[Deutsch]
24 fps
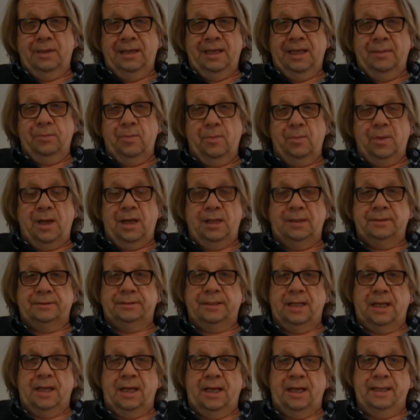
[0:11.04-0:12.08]
Leben im
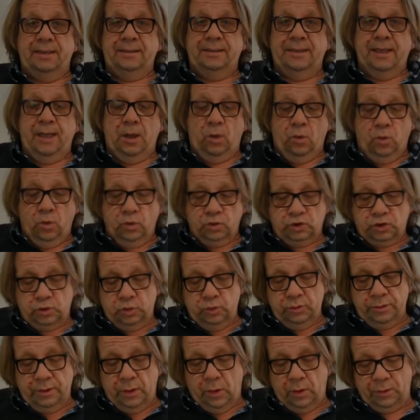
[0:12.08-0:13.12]
Alter an der
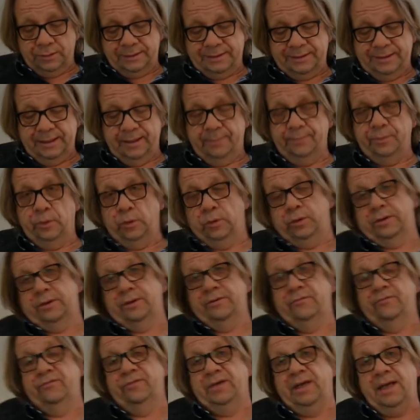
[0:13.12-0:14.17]
Hochschule
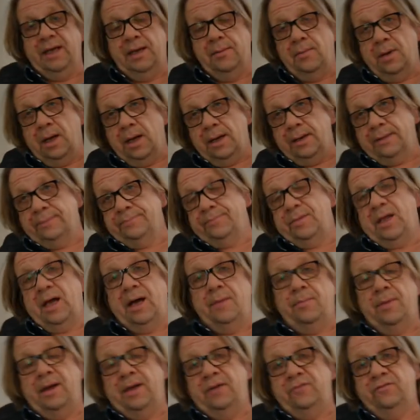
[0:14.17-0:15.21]
Osnabrück. Wie immer
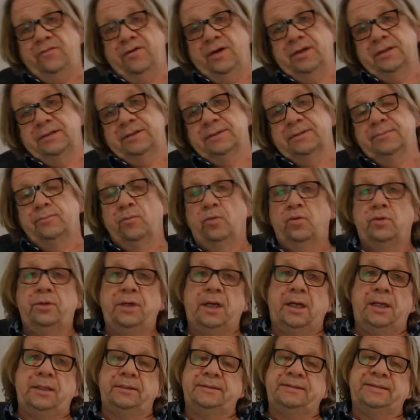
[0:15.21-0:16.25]
am Anfang des
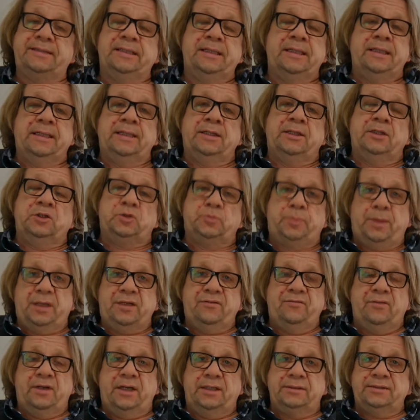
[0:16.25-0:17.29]
Monats
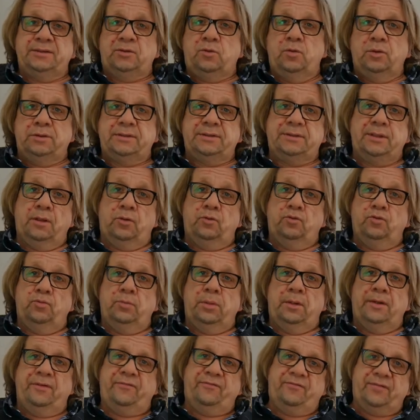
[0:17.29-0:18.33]
sprechen wir ganz kurz
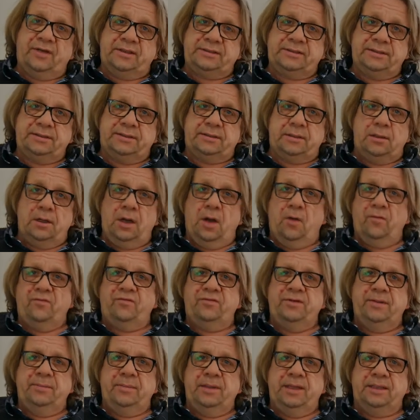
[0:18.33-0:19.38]
darüber, was ist
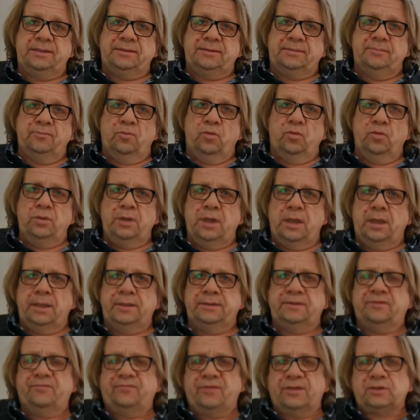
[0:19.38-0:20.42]
gelaufen im letzten
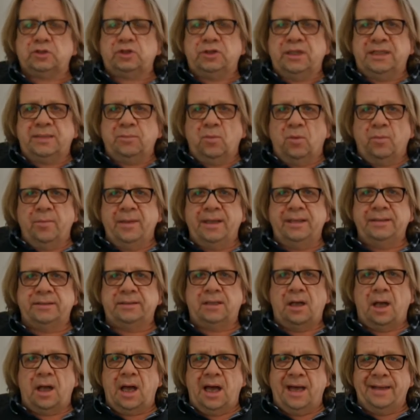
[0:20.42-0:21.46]
Monat, was steht im Moment
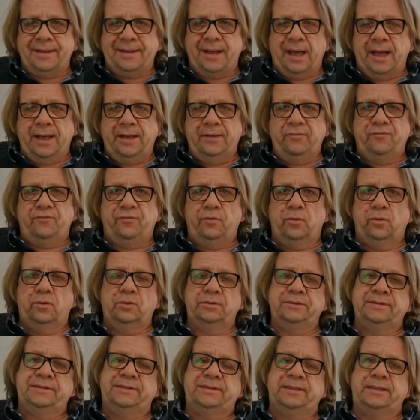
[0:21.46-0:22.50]
gerade an für
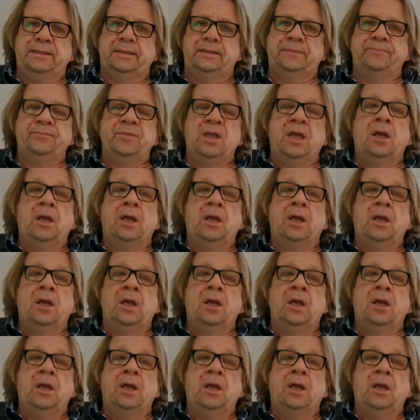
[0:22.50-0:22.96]
uns hier